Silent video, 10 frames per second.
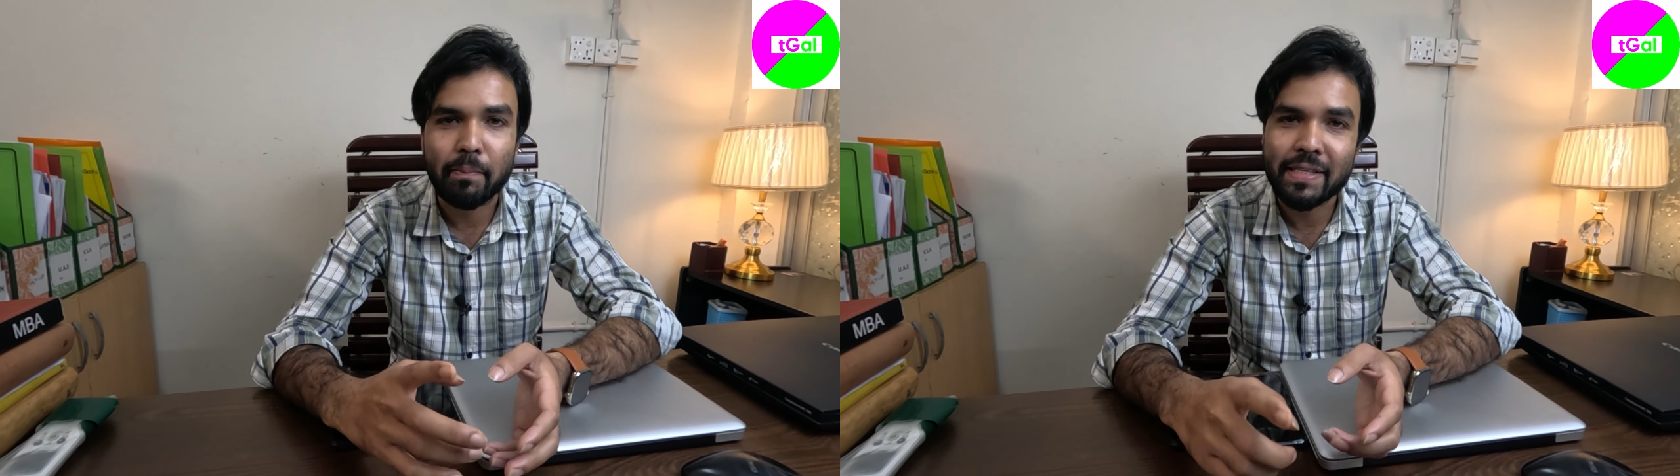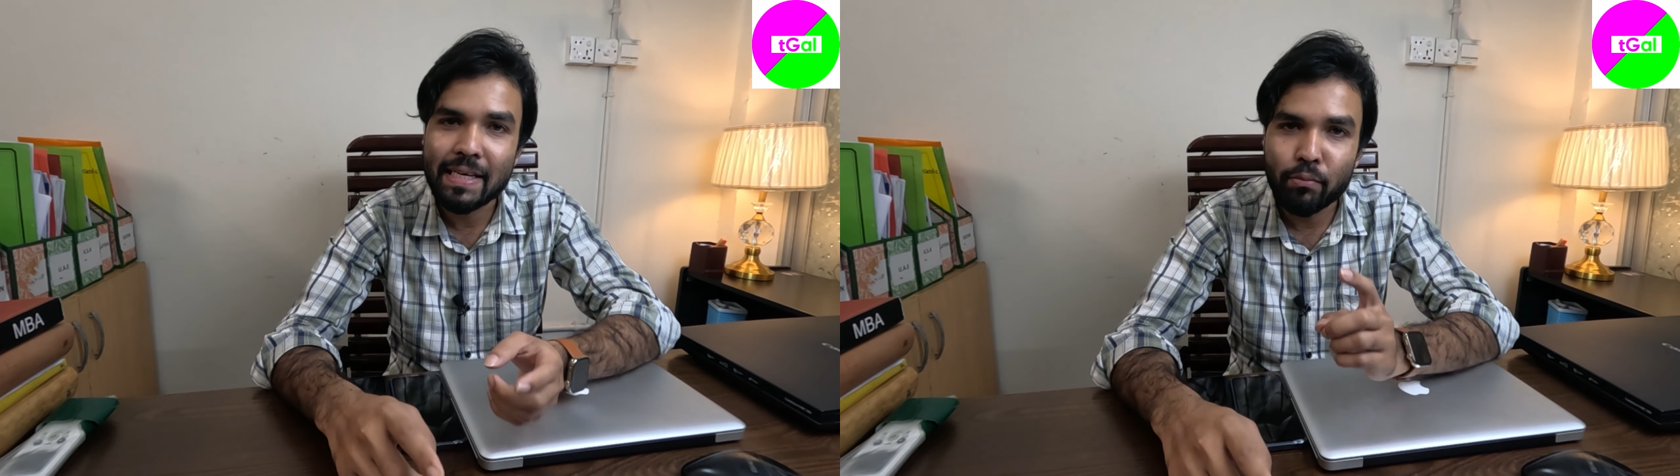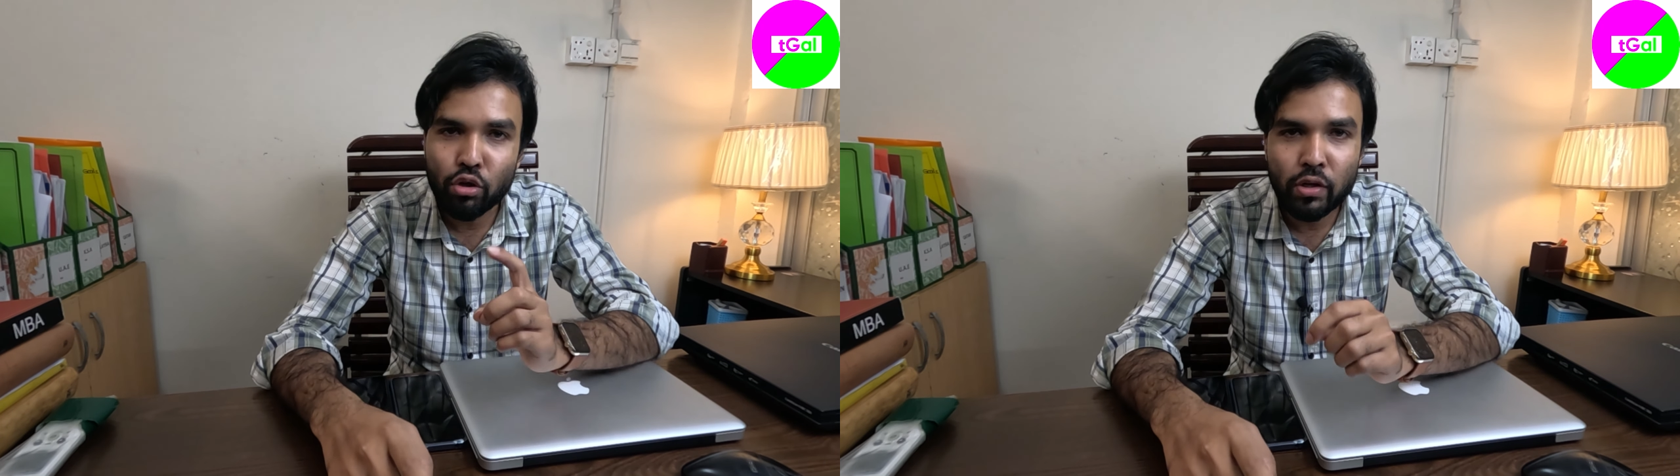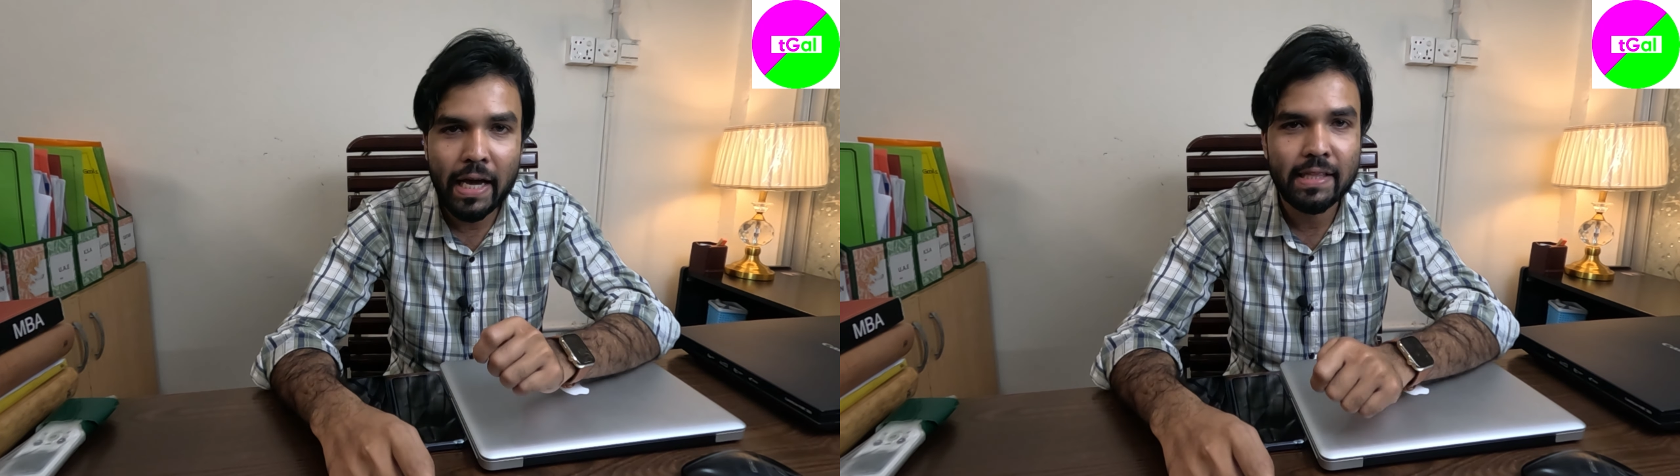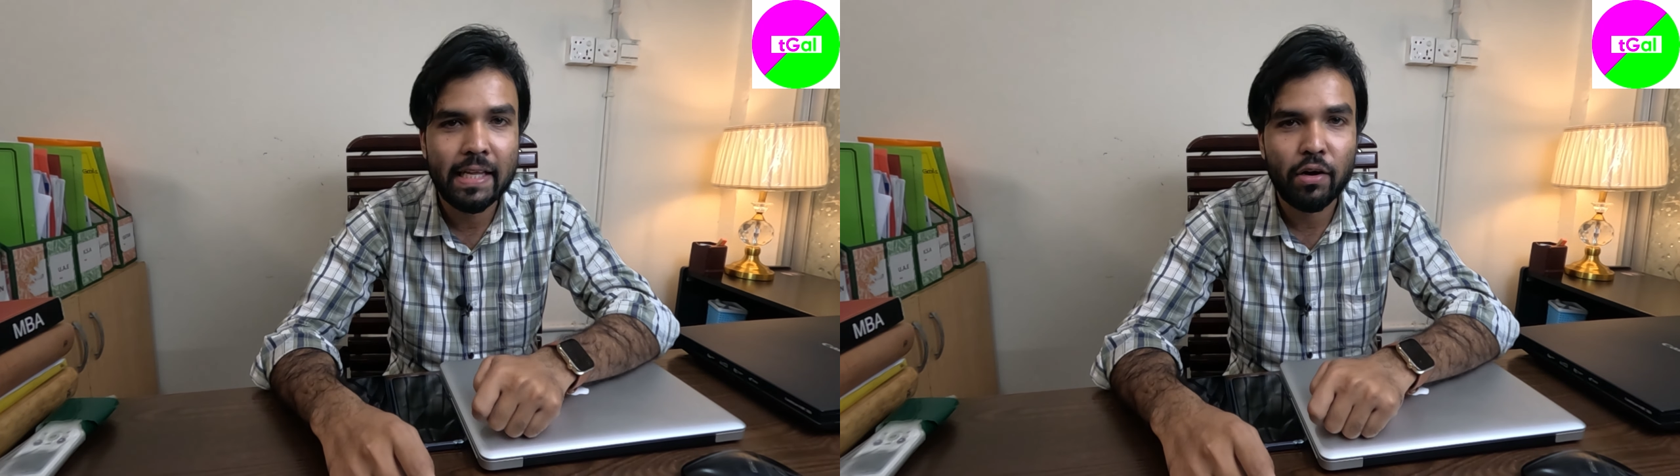ভিসা মূলত
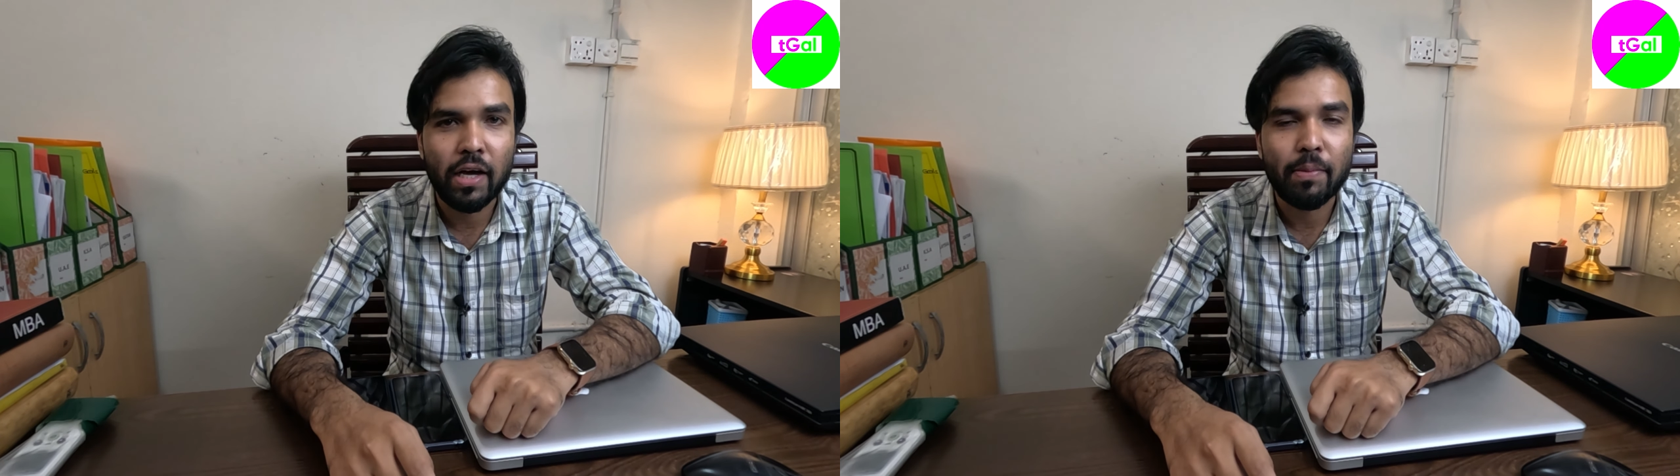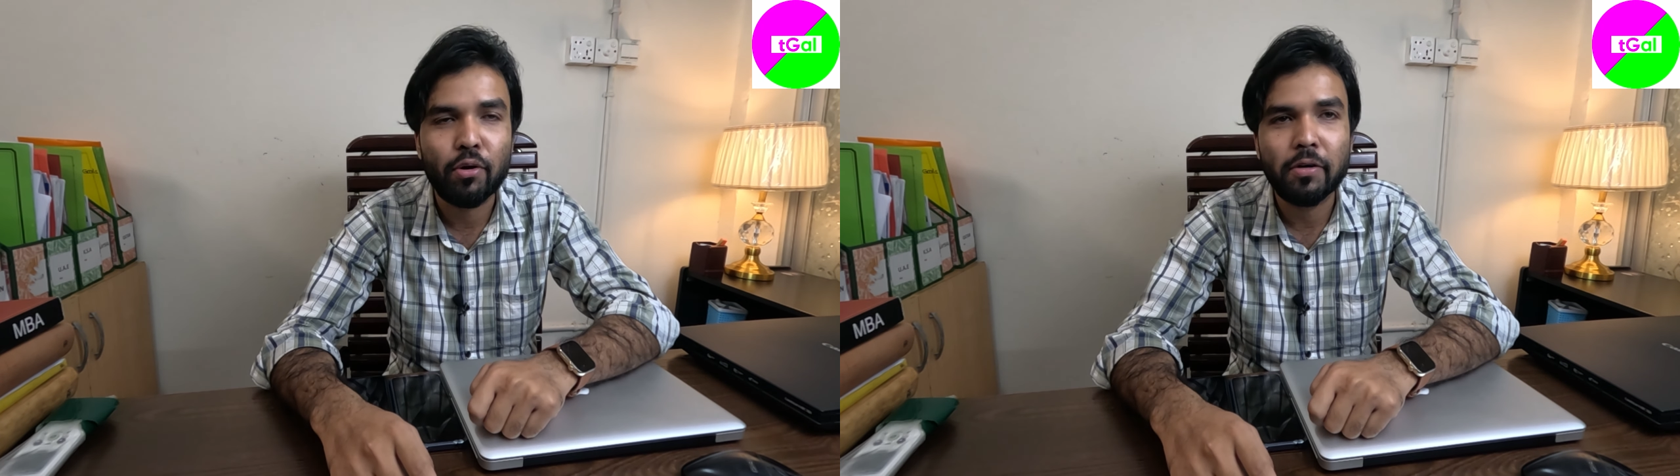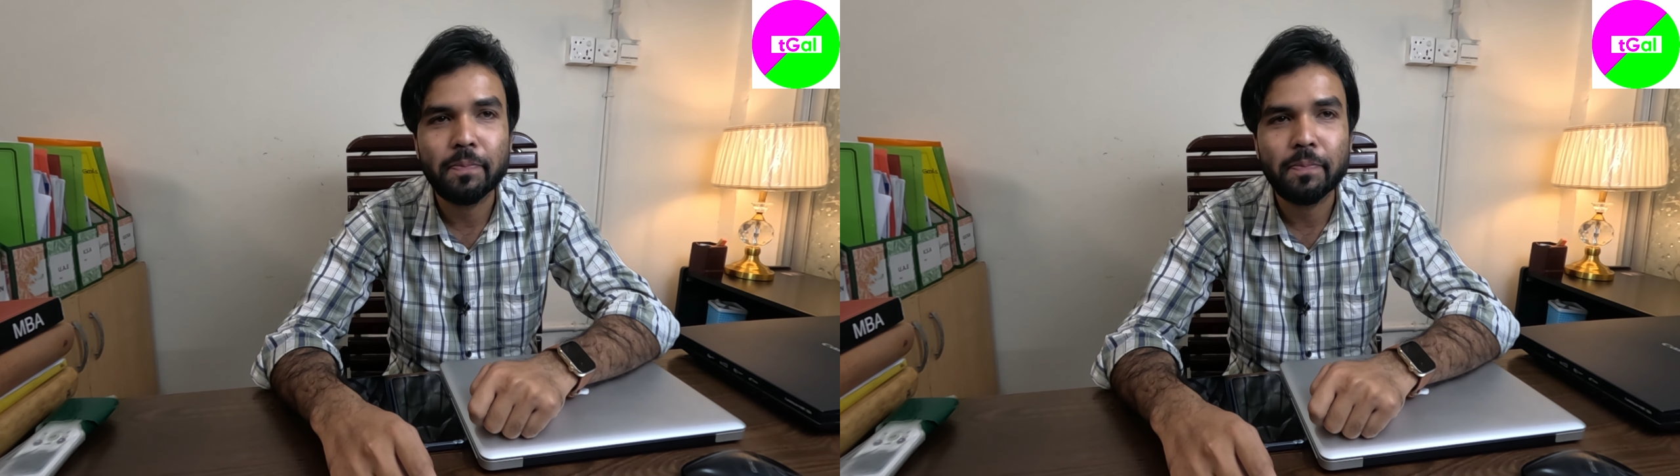একদিনে হয় এবং